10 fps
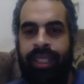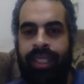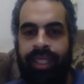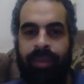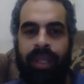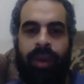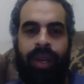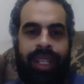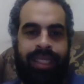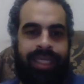الثانيه تعملها
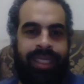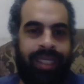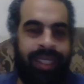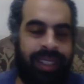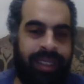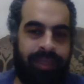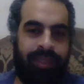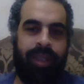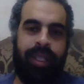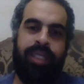وهكذا
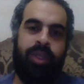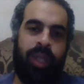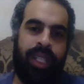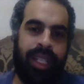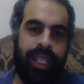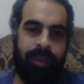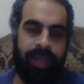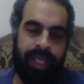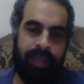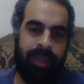فادوها الاله من
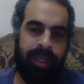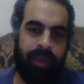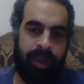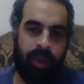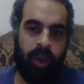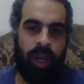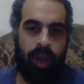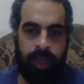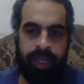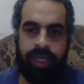غير ما يبرمجوها
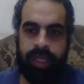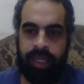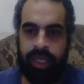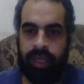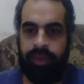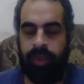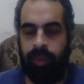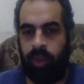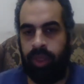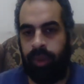وقدرت تكتشف
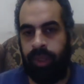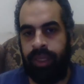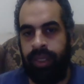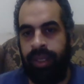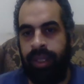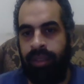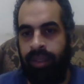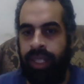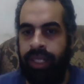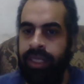الموضوع دوت
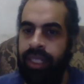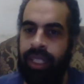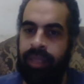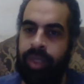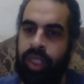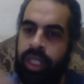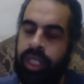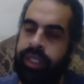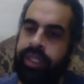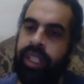فاحنا عندنا الماشين
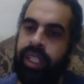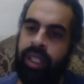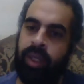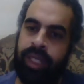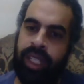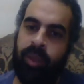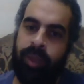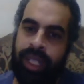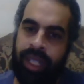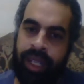ليرنينج اللي هو تعلم
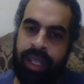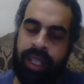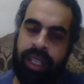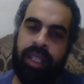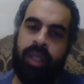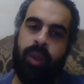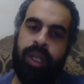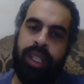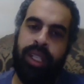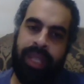الاله اللي هو
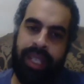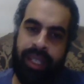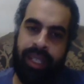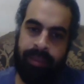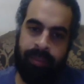الام ال